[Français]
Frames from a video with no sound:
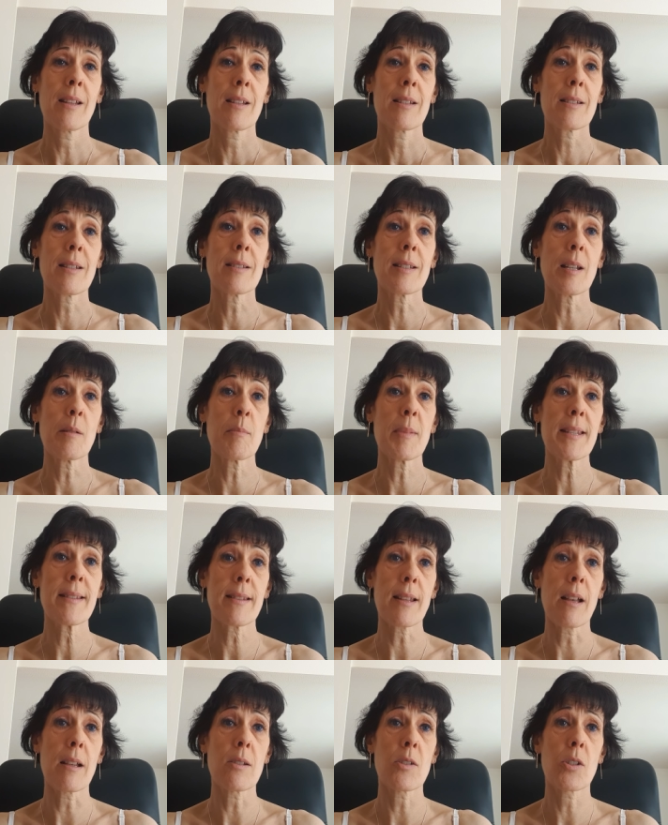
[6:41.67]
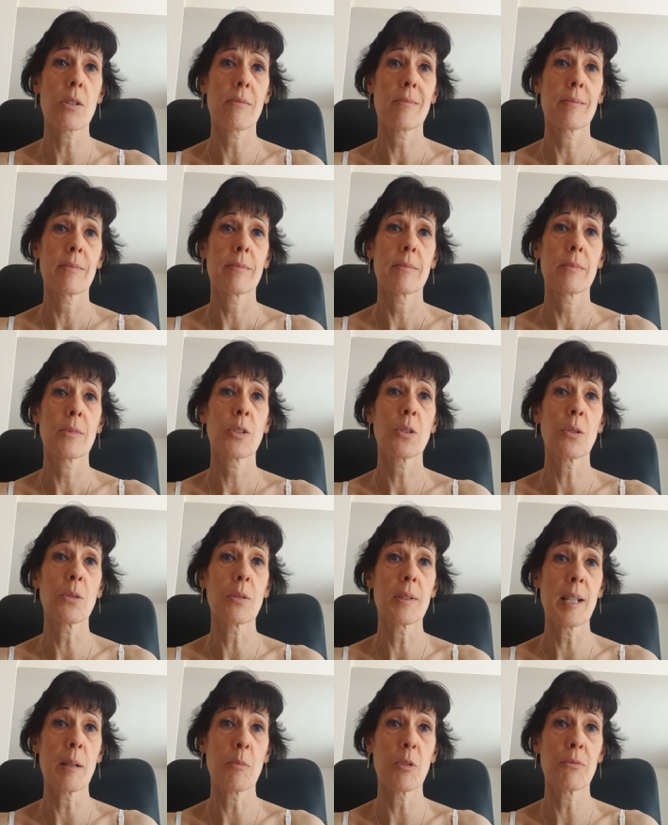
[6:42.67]
C'était le message que
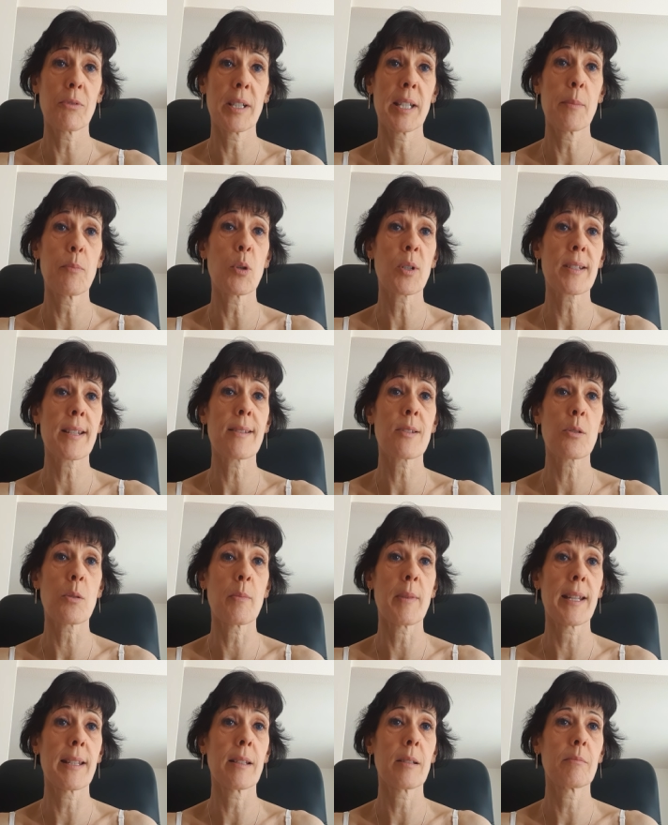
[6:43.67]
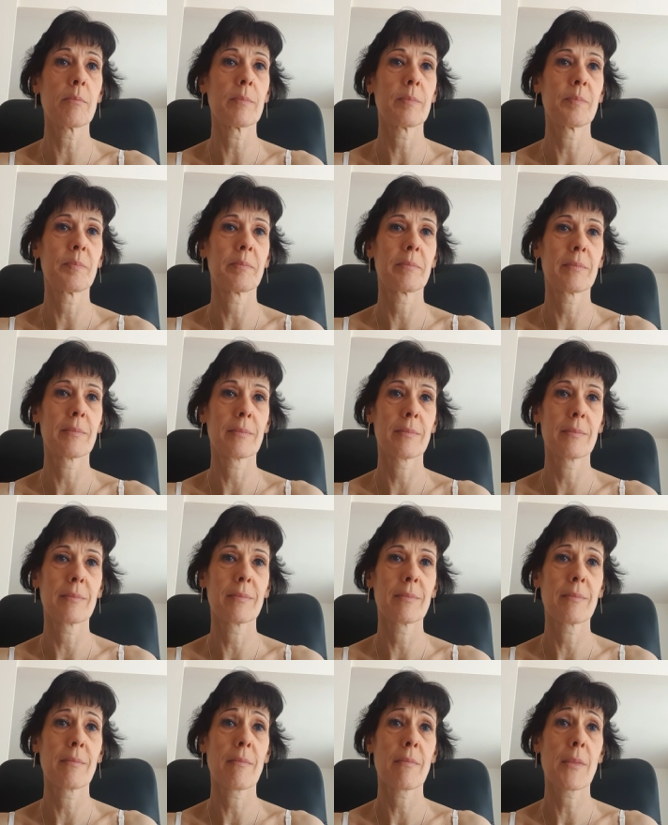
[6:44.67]
l'au-delà m'envoyait pour cette semaine.
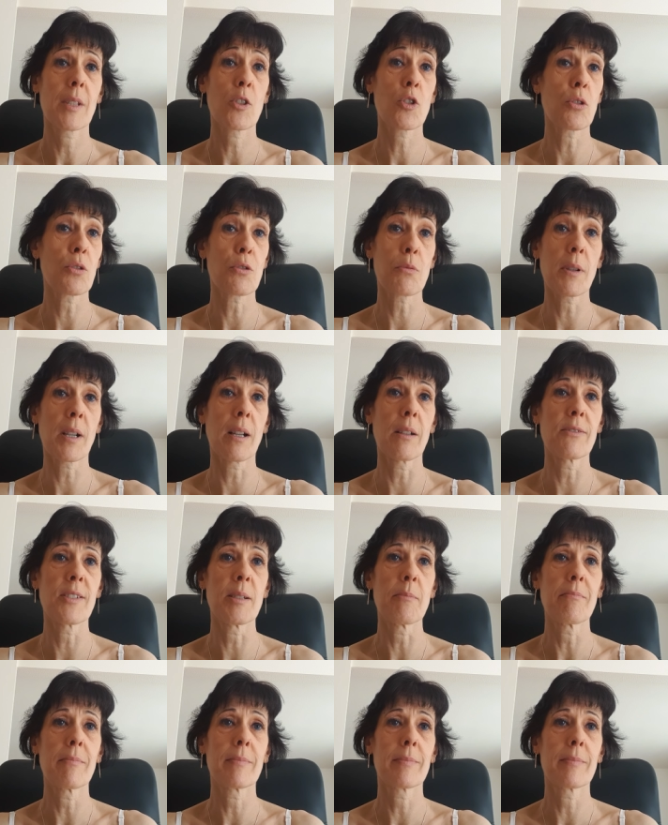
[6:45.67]
J'en suis ravie.